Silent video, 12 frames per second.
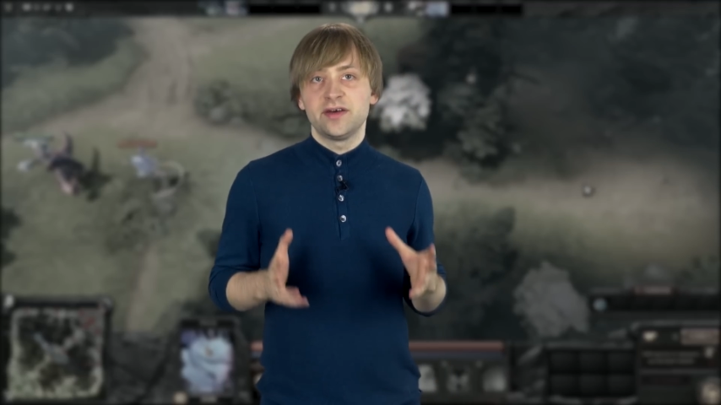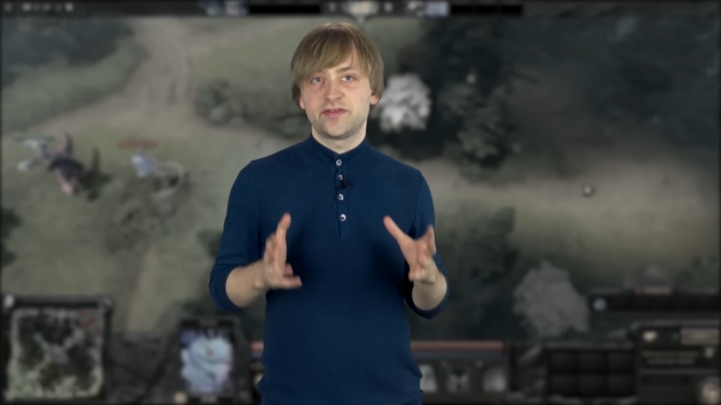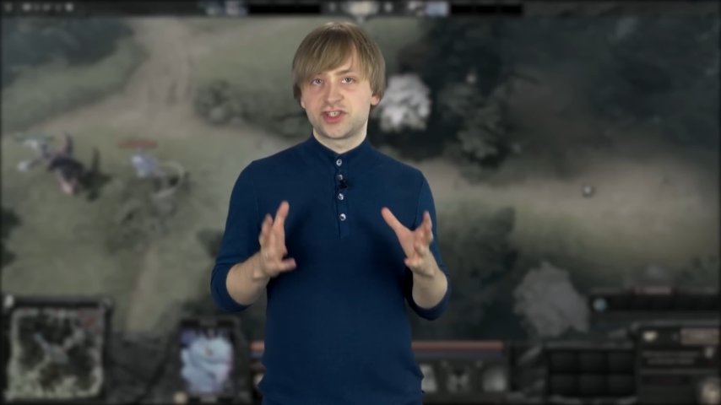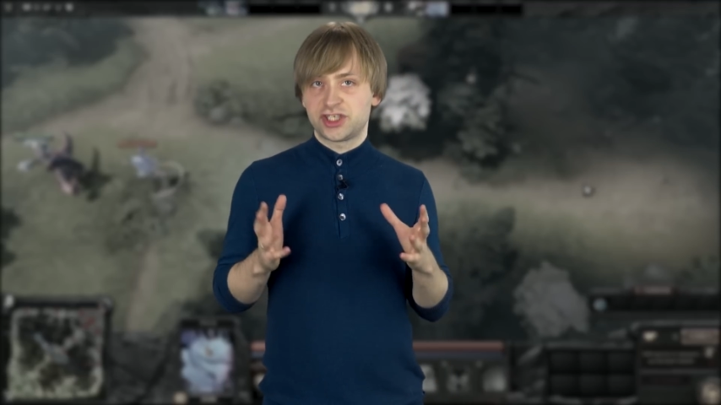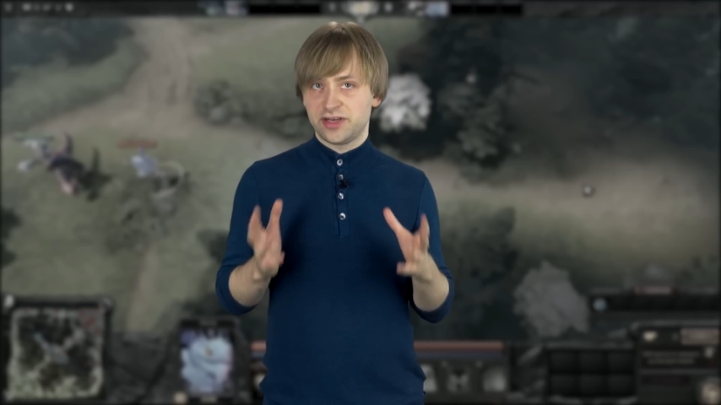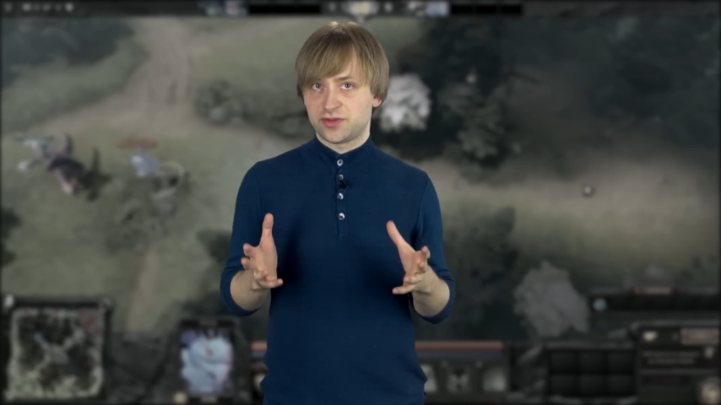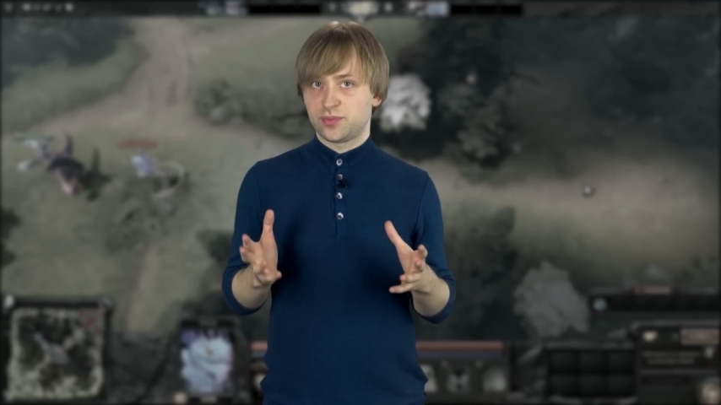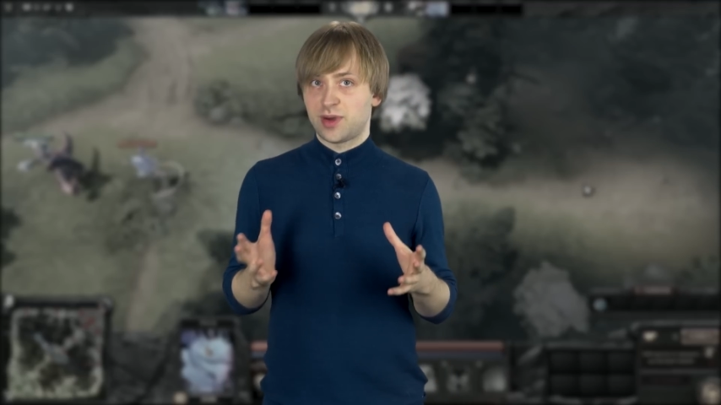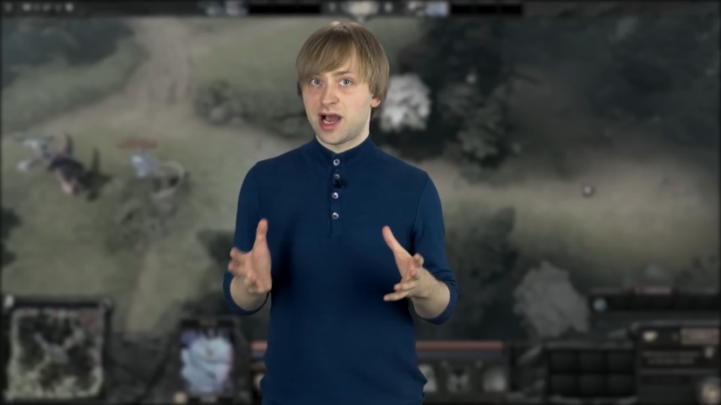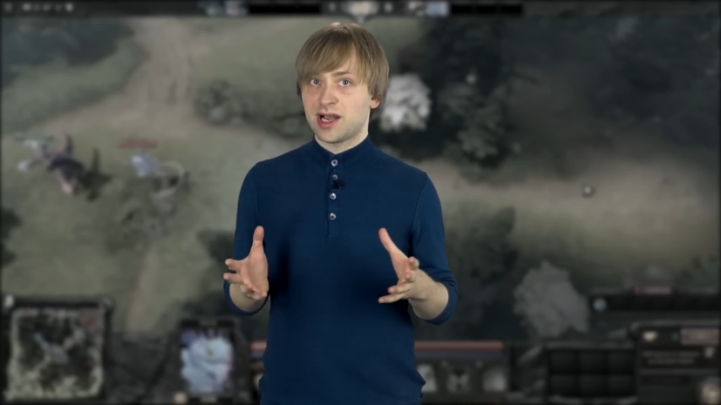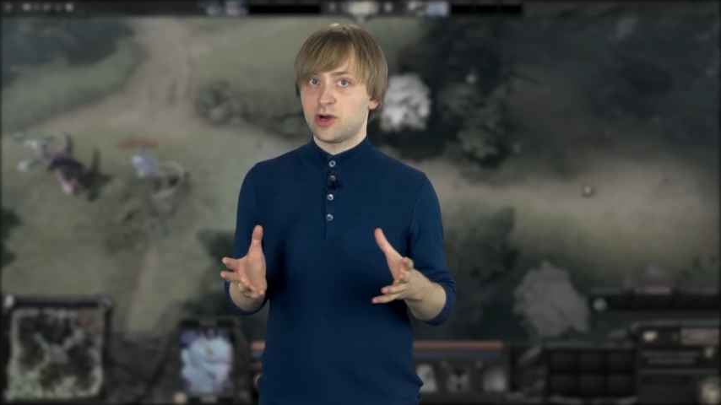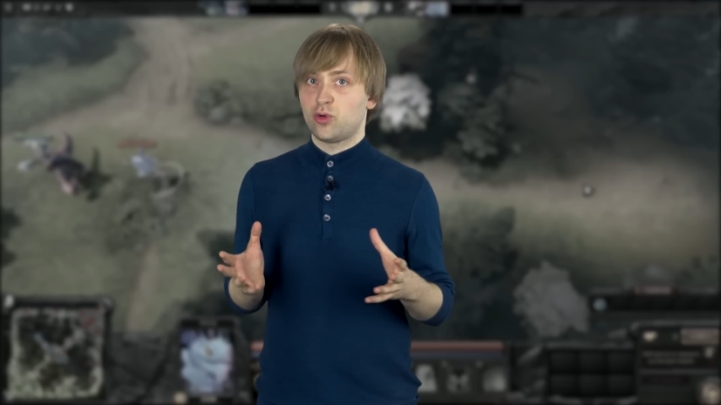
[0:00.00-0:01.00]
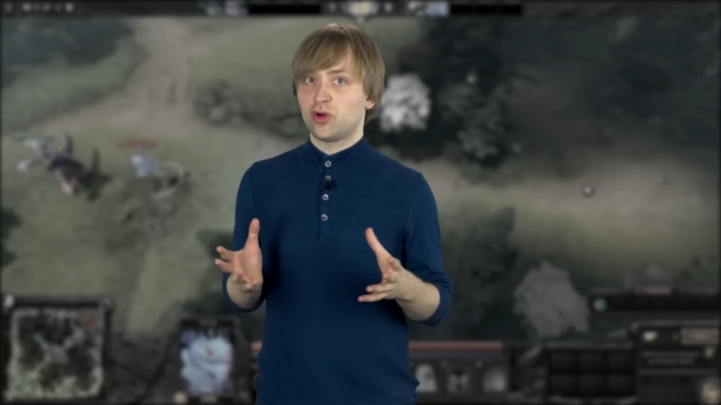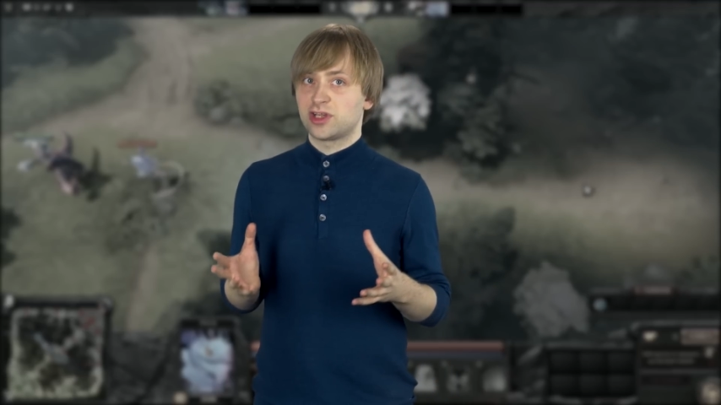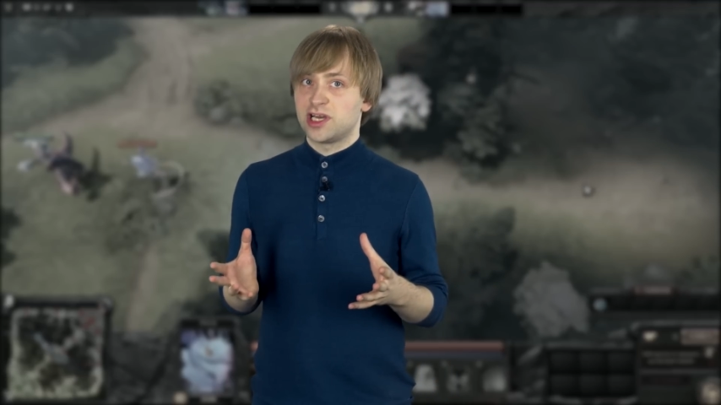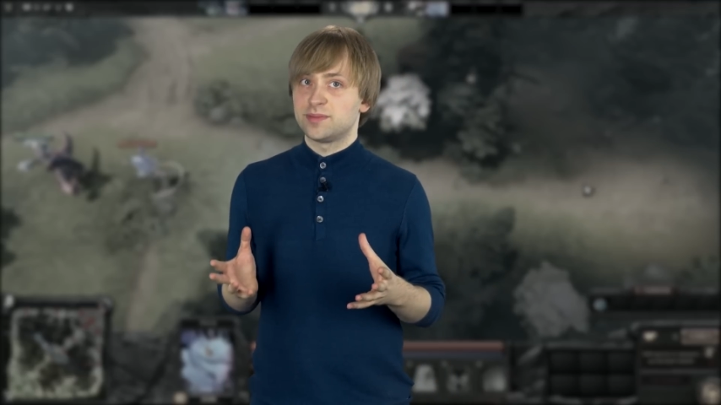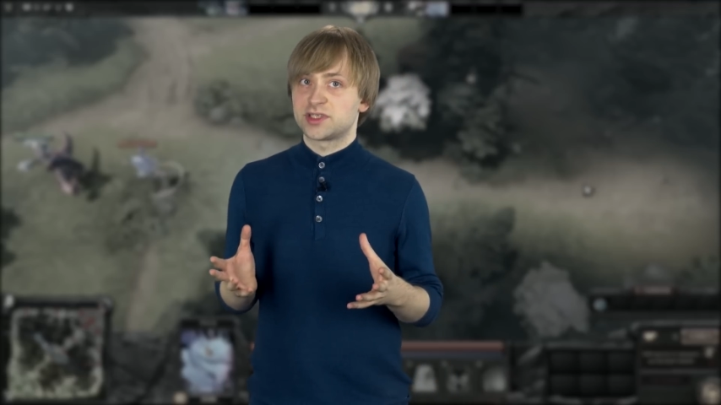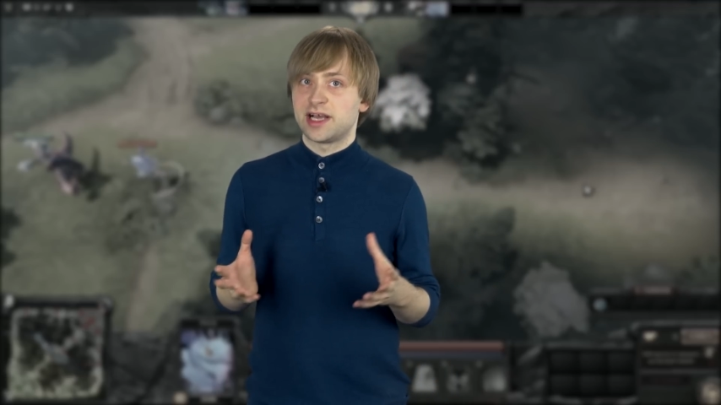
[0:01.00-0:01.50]
Шифт пака от
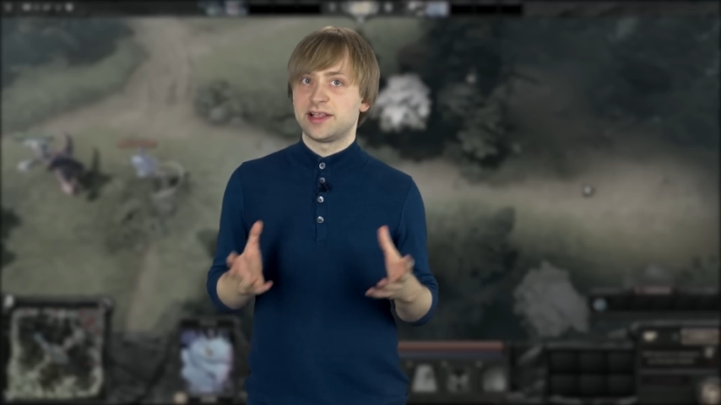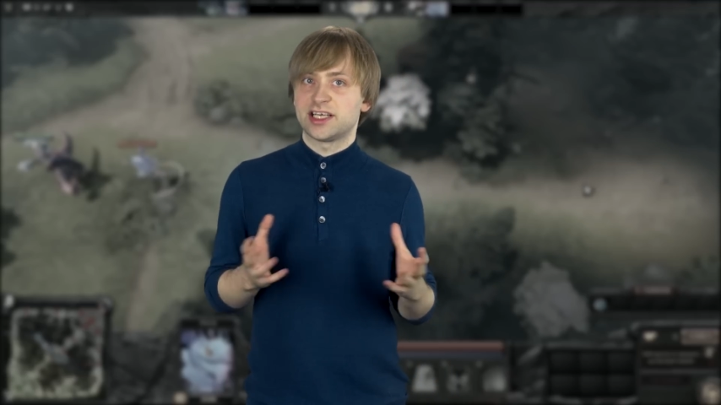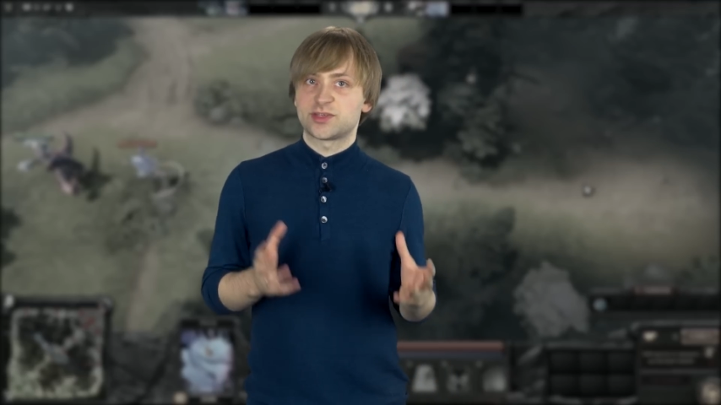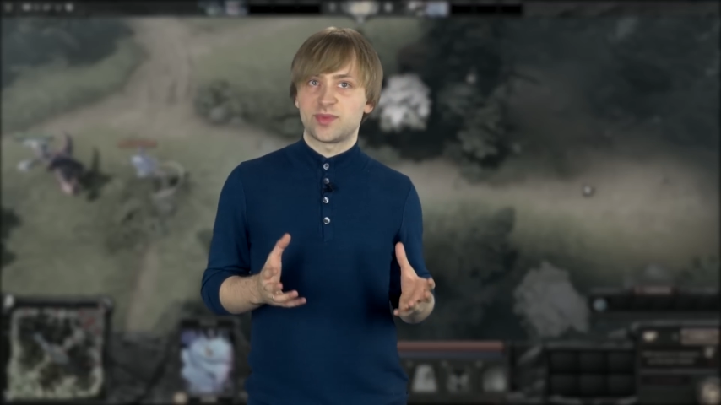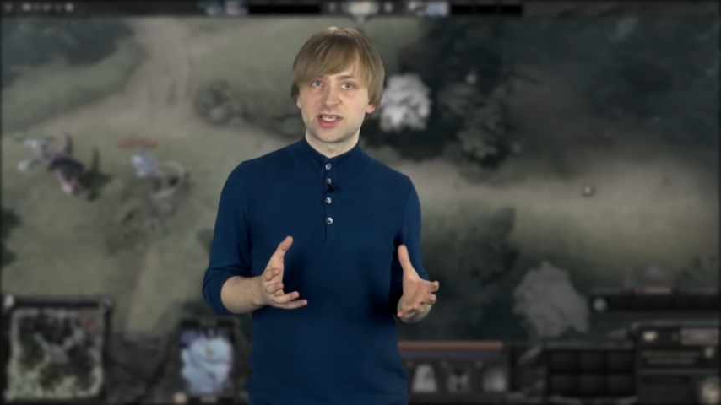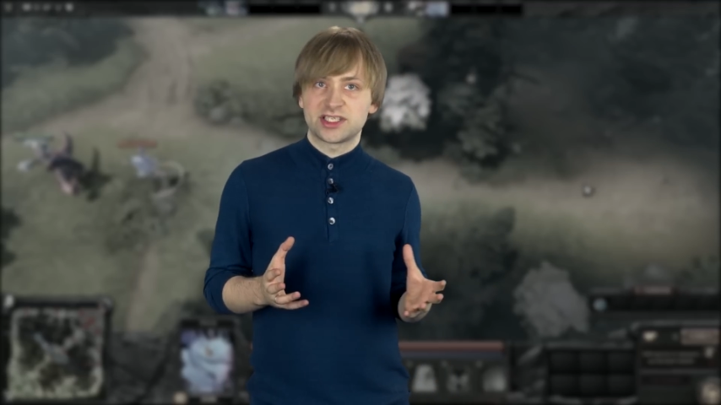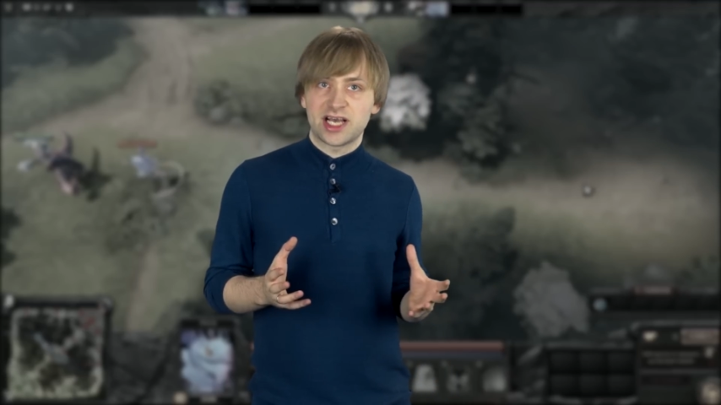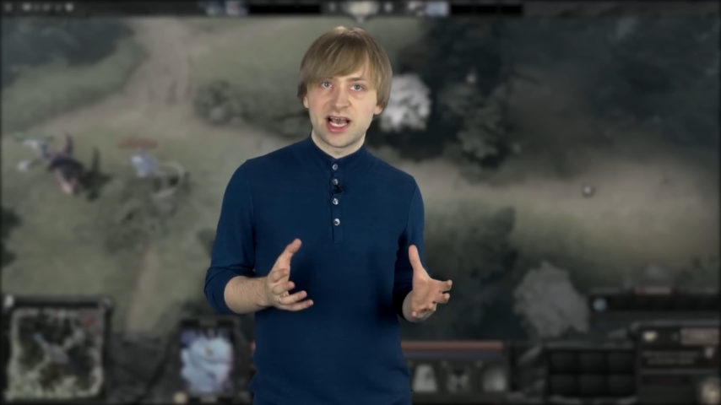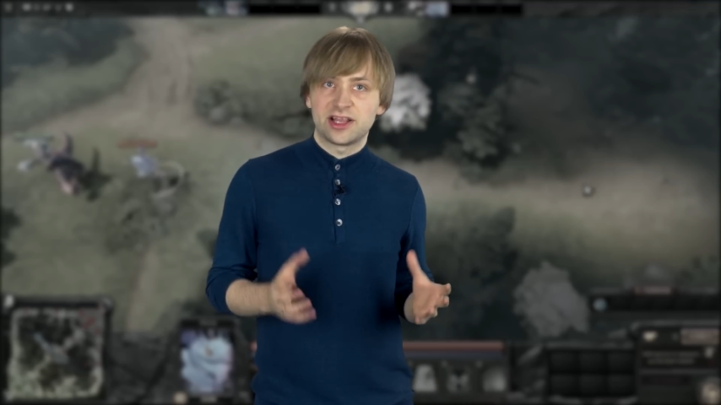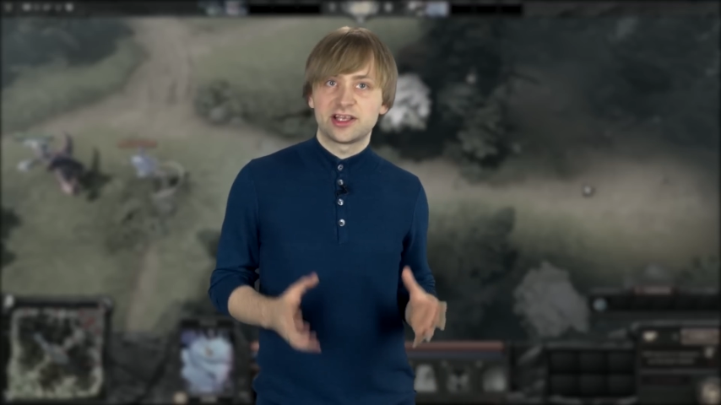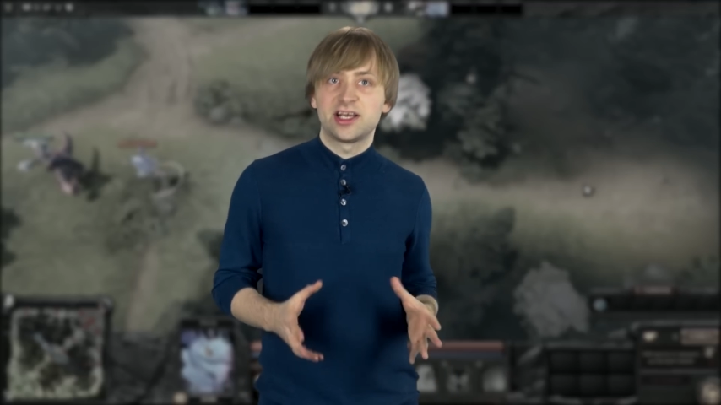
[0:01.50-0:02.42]
глимса не спасает.